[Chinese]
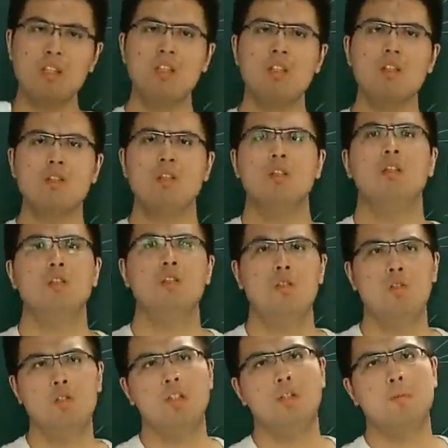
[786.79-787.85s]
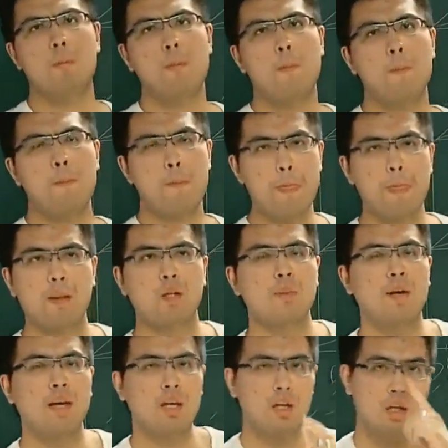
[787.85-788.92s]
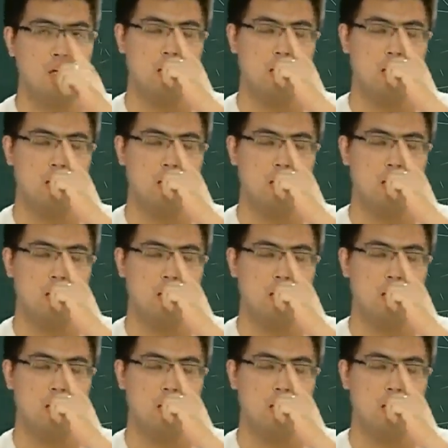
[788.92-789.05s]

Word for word: 先要找到一条直线，对吧？